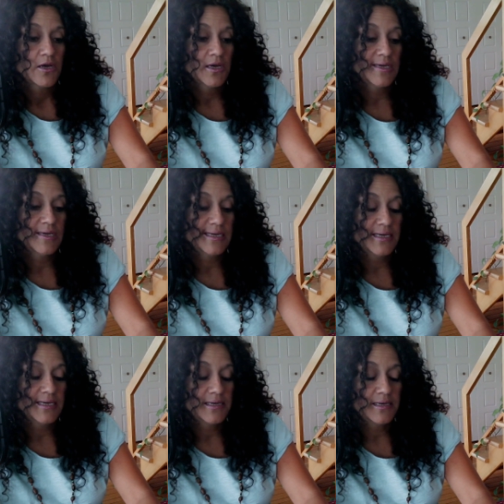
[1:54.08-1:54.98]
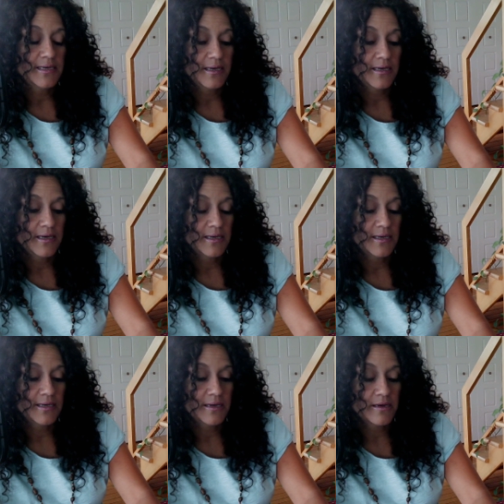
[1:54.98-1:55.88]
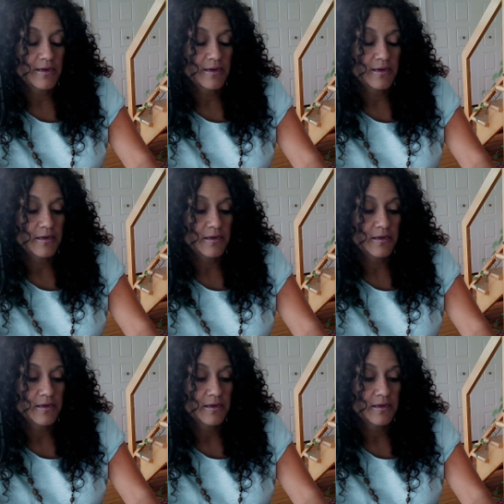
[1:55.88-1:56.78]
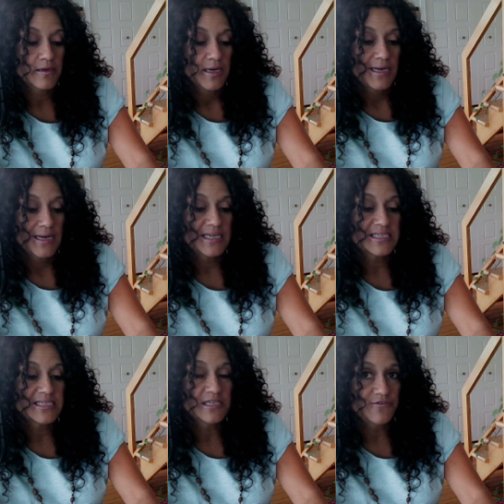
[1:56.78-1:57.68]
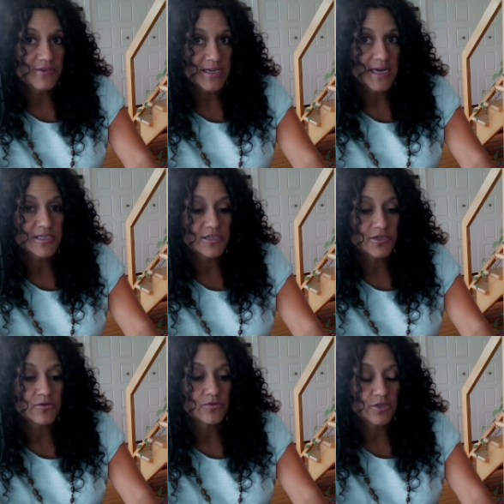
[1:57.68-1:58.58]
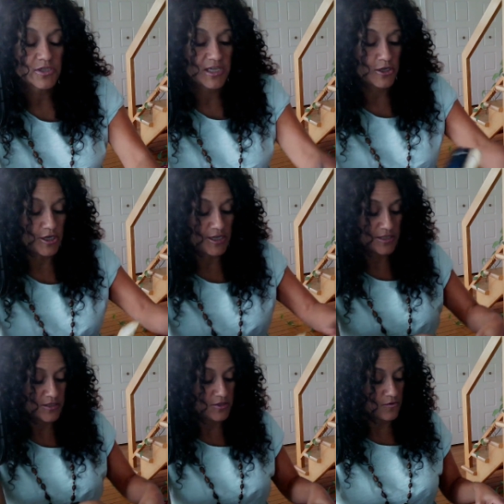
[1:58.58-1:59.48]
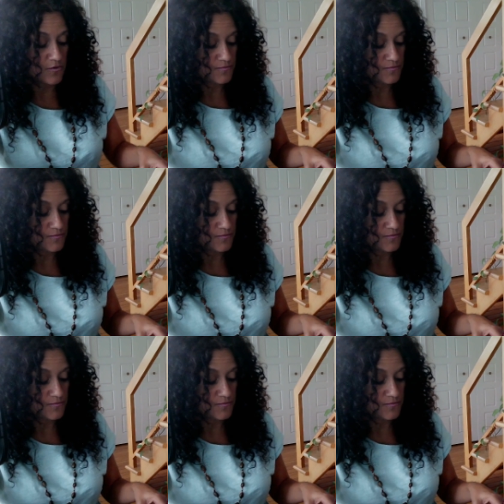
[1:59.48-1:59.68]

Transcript: la, et, et, euh, la signification de cette connexion.